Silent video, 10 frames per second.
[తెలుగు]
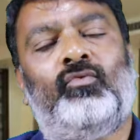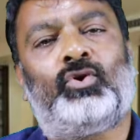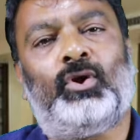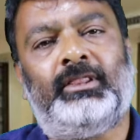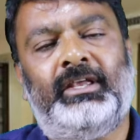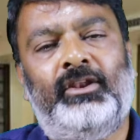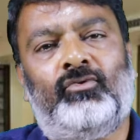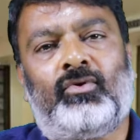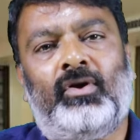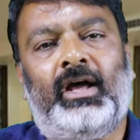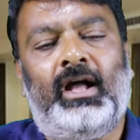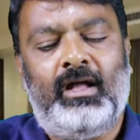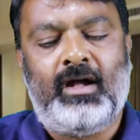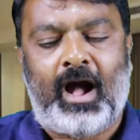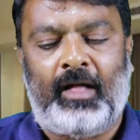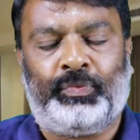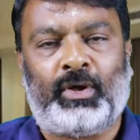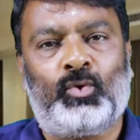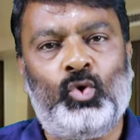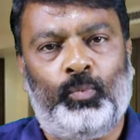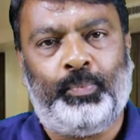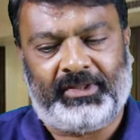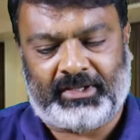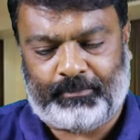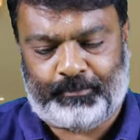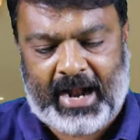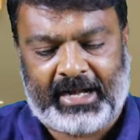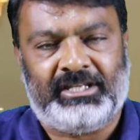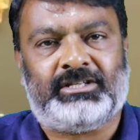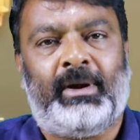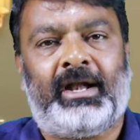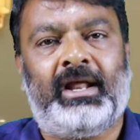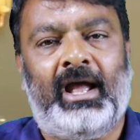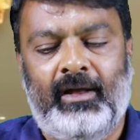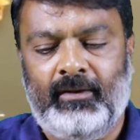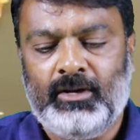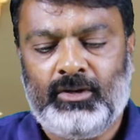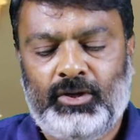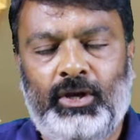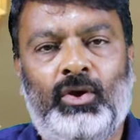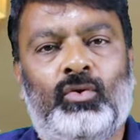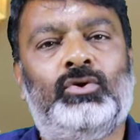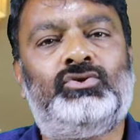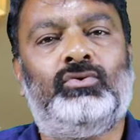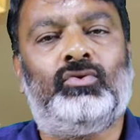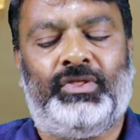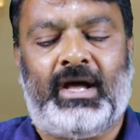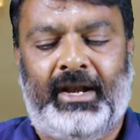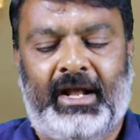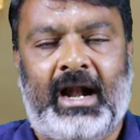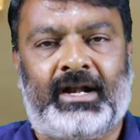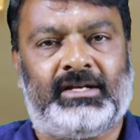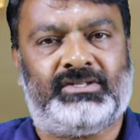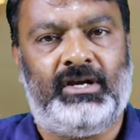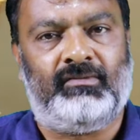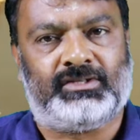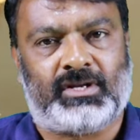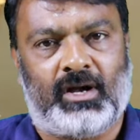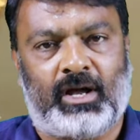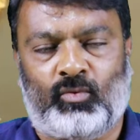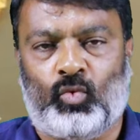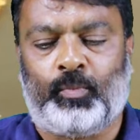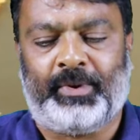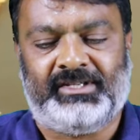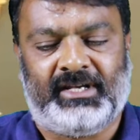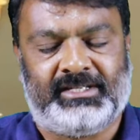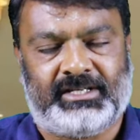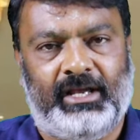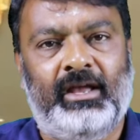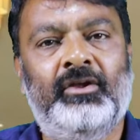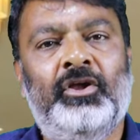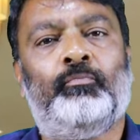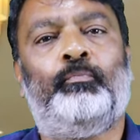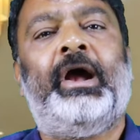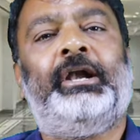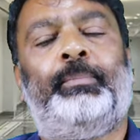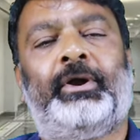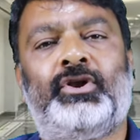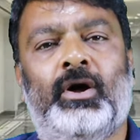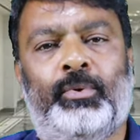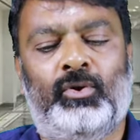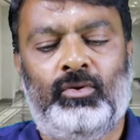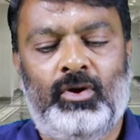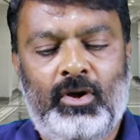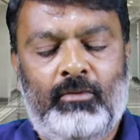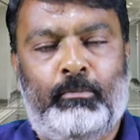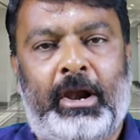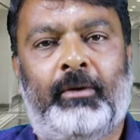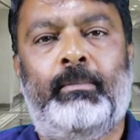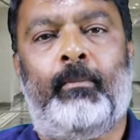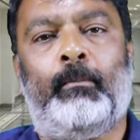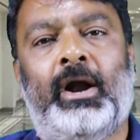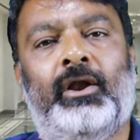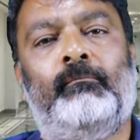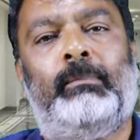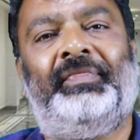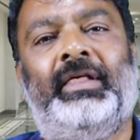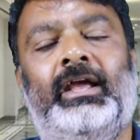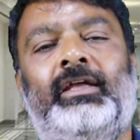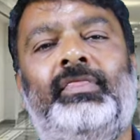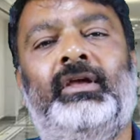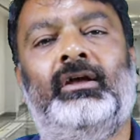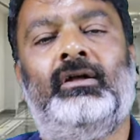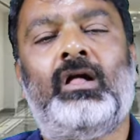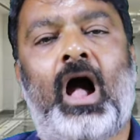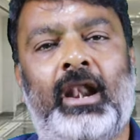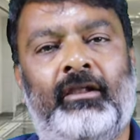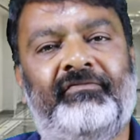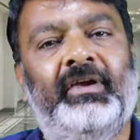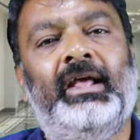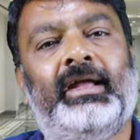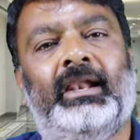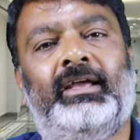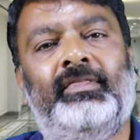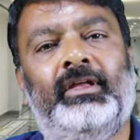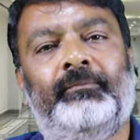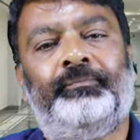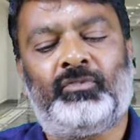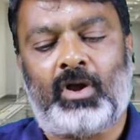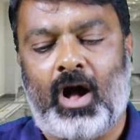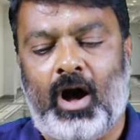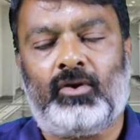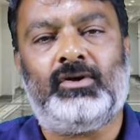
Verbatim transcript: ఫోటోలు తీనివ్వకుండా అంత గోప్యత పాటించబట్టే ఈరోజు దాన్ని గంటా శ్రీనివాసరావు గారు ఓపెన్ చేసి బయటపెట్టినప్పుడు మనకు బ్రహ్మాండం బద్దలైంది అన్న ఫీలింగ్ కలిగింది ఆ